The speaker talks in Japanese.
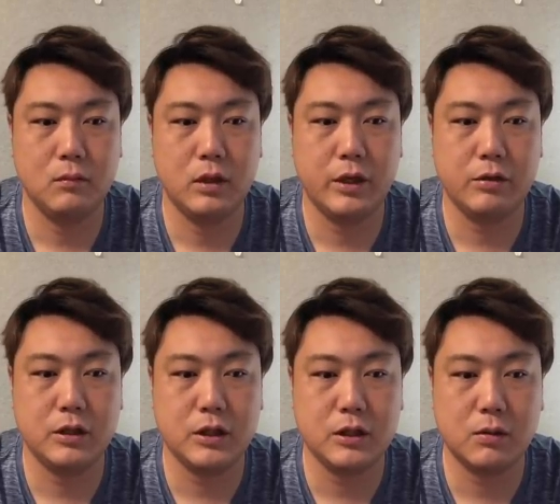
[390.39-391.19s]
ていう
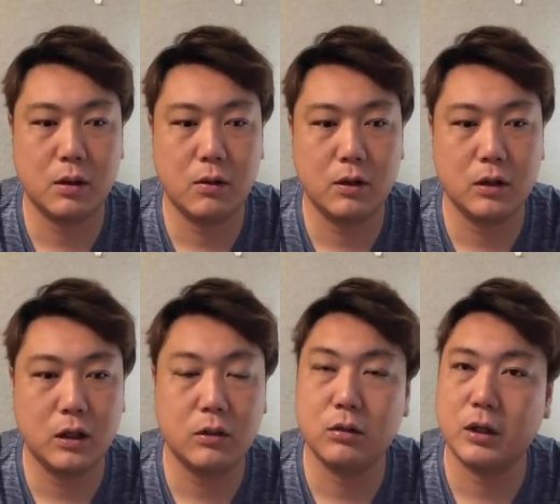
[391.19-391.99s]
事実は変わらない
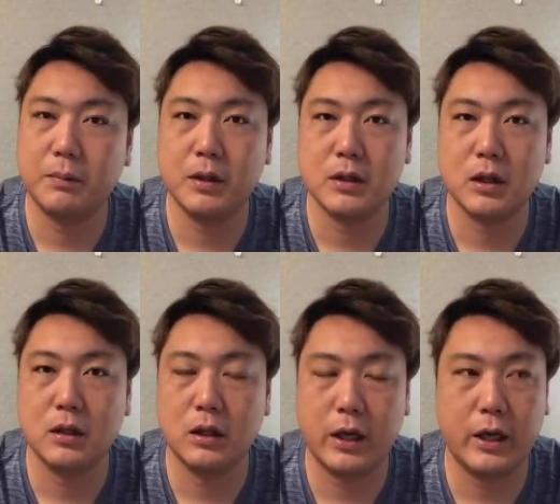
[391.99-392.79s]
ので、皆さん、
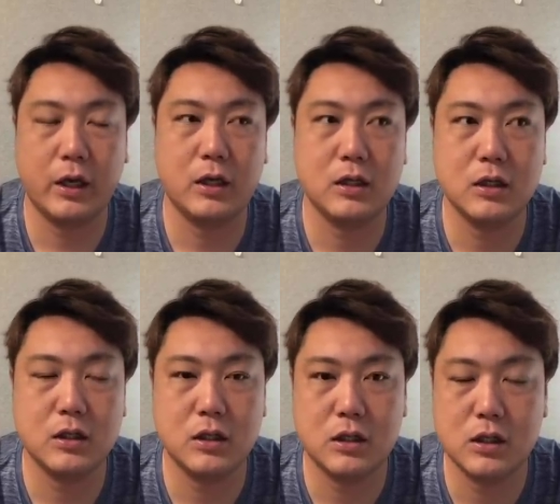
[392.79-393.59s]
一
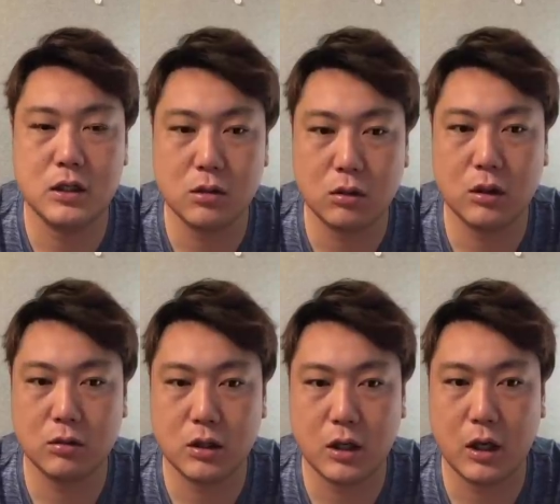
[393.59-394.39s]
日一日を気を
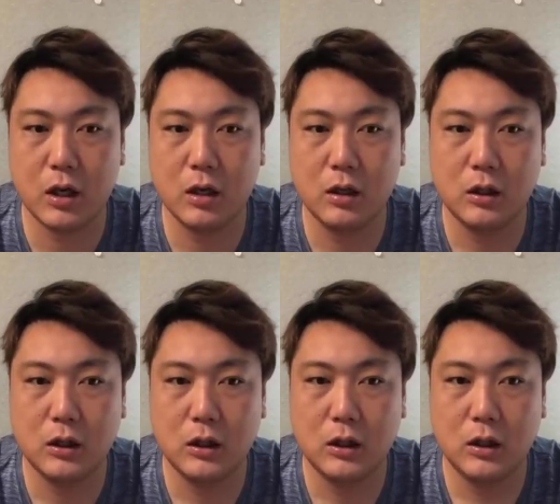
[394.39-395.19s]
つけて
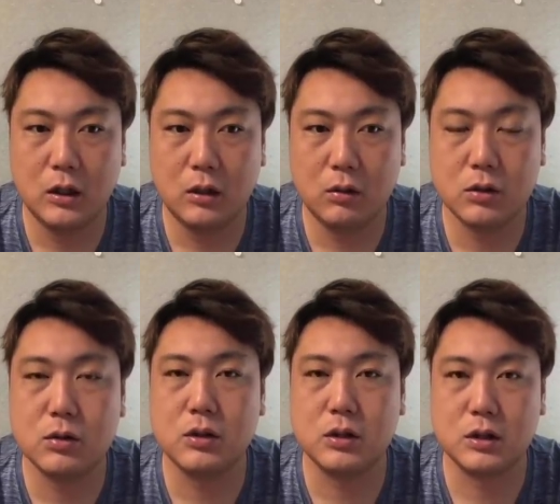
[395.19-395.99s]
お過
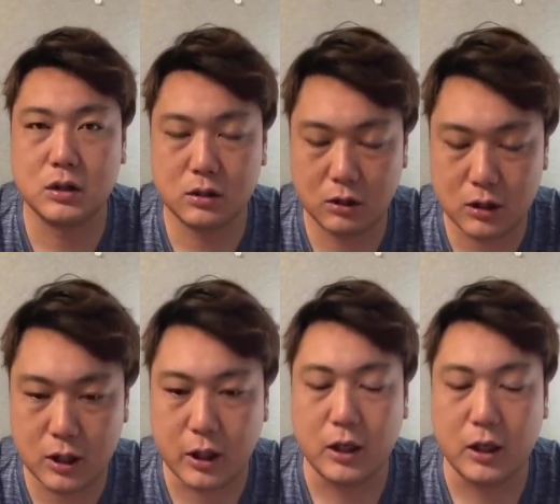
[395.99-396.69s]
ごしください。